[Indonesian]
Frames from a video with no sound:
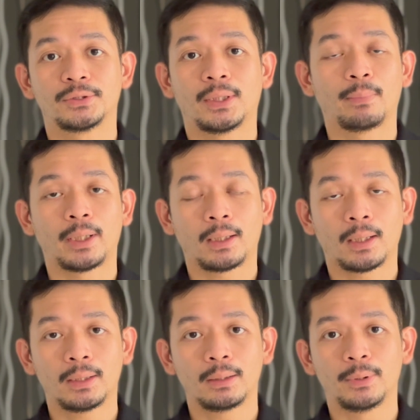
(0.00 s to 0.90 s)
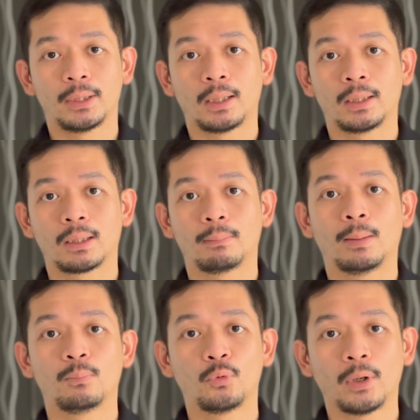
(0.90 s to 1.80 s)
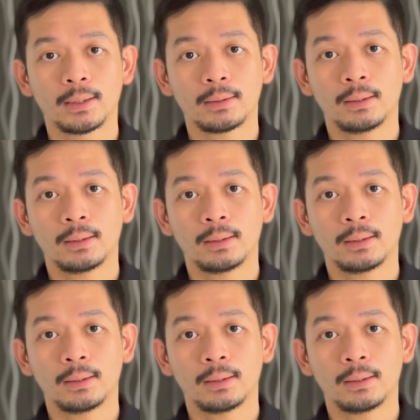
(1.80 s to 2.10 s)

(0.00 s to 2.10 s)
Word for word: setiap mereka diberikan kemampuan,